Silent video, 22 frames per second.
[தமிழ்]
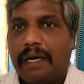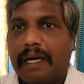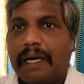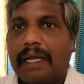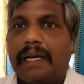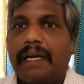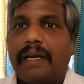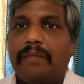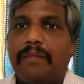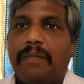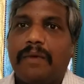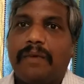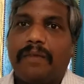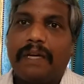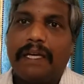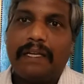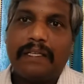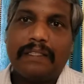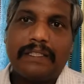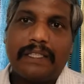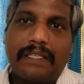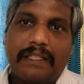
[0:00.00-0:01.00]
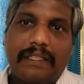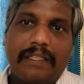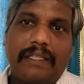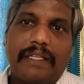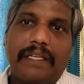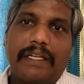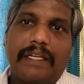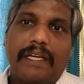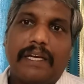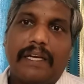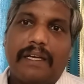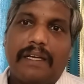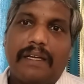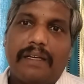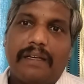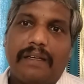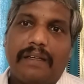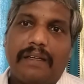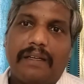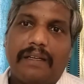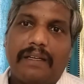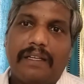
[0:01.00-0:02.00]
ஆனால் நம்ம வைரஸ் எடுத்துக்கிட்டிங்கன்னா
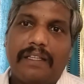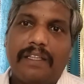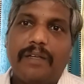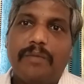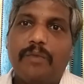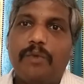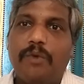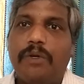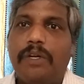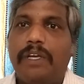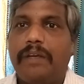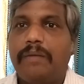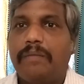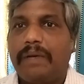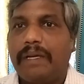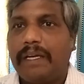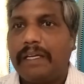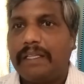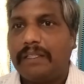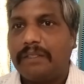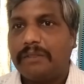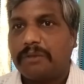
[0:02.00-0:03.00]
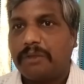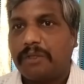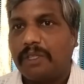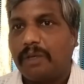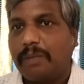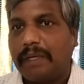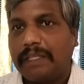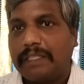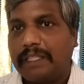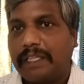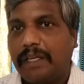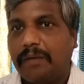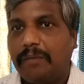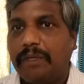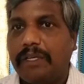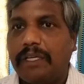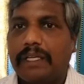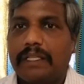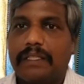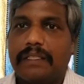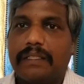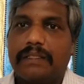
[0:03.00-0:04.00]
இந்த மூணையுமே அது சொந்தமாக செய்ய
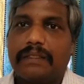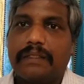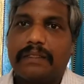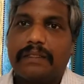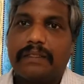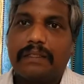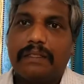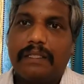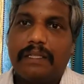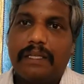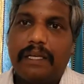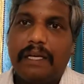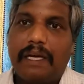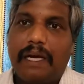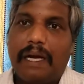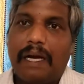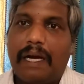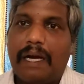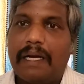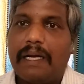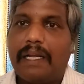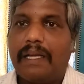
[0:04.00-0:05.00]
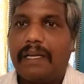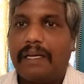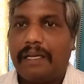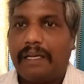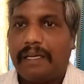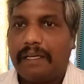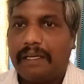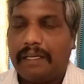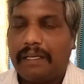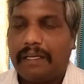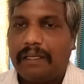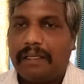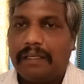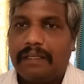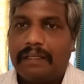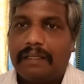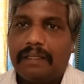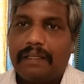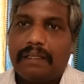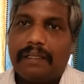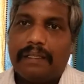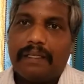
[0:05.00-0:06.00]
முடியாது ஆனால்
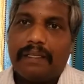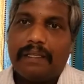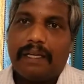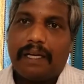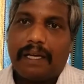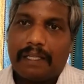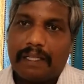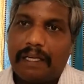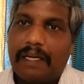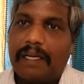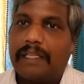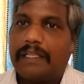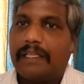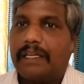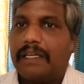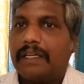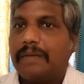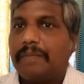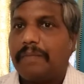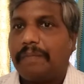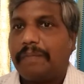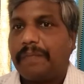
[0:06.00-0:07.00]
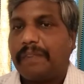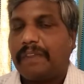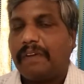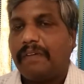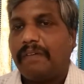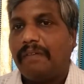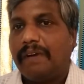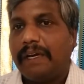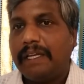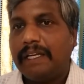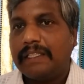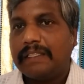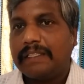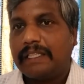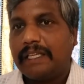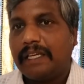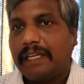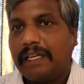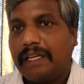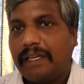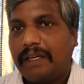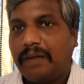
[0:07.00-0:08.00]
அதனால தான்
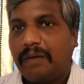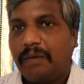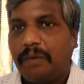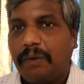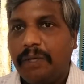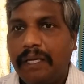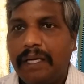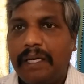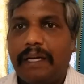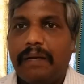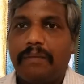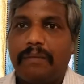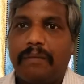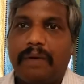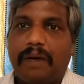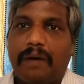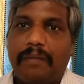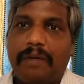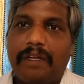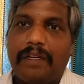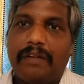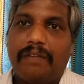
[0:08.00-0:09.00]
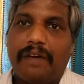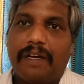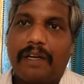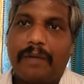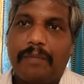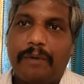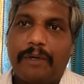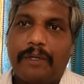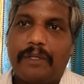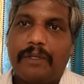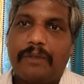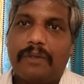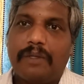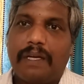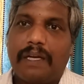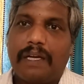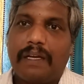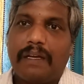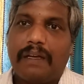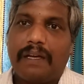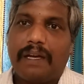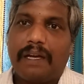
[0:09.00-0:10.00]
வைரஸ்களை உயிரினம் அப்படின்னு
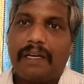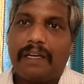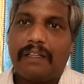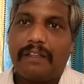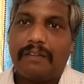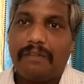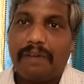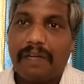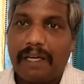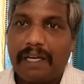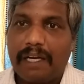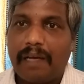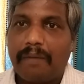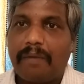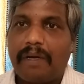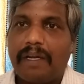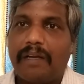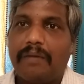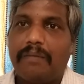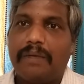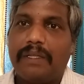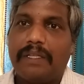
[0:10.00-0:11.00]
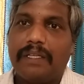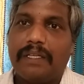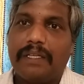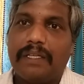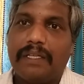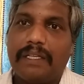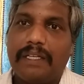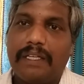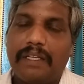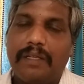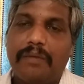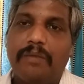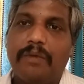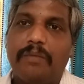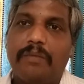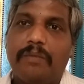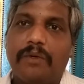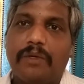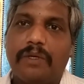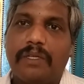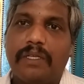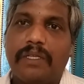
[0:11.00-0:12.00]
வகைப்படுத்துவதா அல்லது வேண்டாமா என்பது
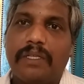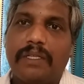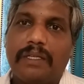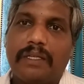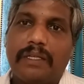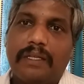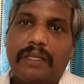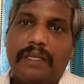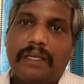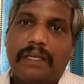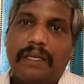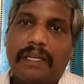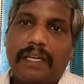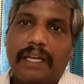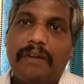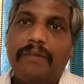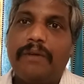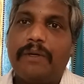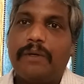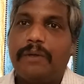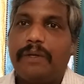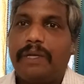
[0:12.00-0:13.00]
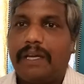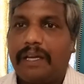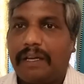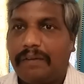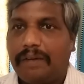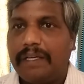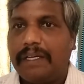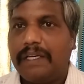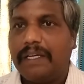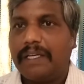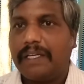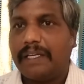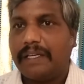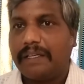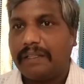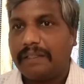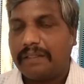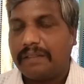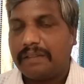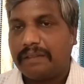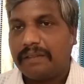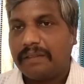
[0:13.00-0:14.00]
இன்னமும் ஒரு கேள்விக்குறியாகவே
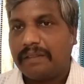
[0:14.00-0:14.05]
நீடிக்கிறது